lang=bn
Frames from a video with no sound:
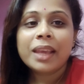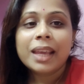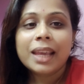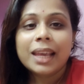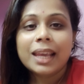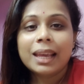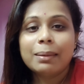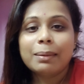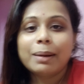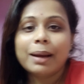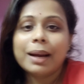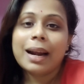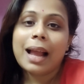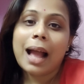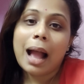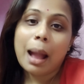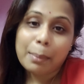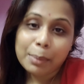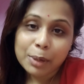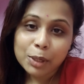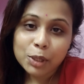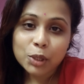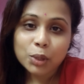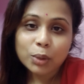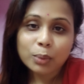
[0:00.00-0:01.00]
এবার
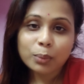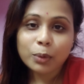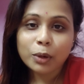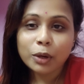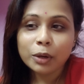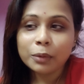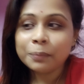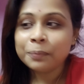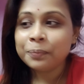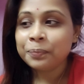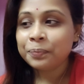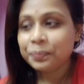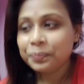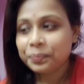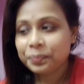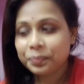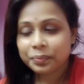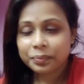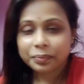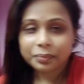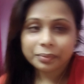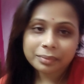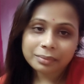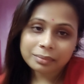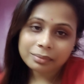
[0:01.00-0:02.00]
আমি শোবো
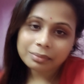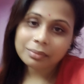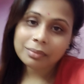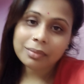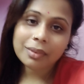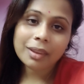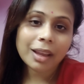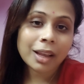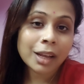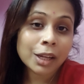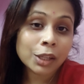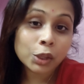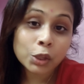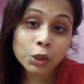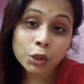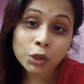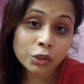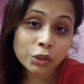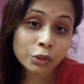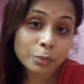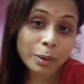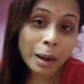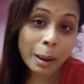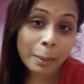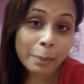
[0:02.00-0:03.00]
তো
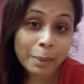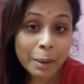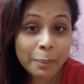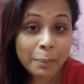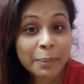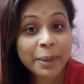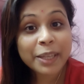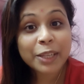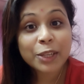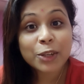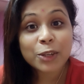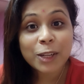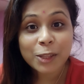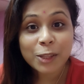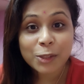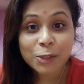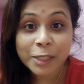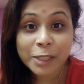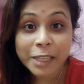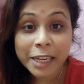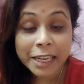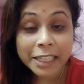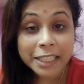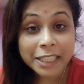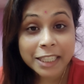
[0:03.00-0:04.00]
ভাবলাম ভিডিওটা তো
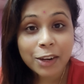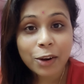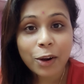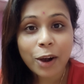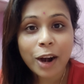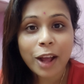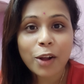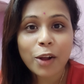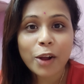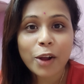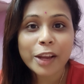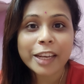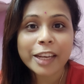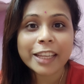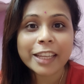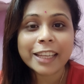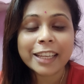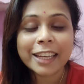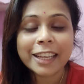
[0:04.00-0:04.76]
শেষই করা হয়নি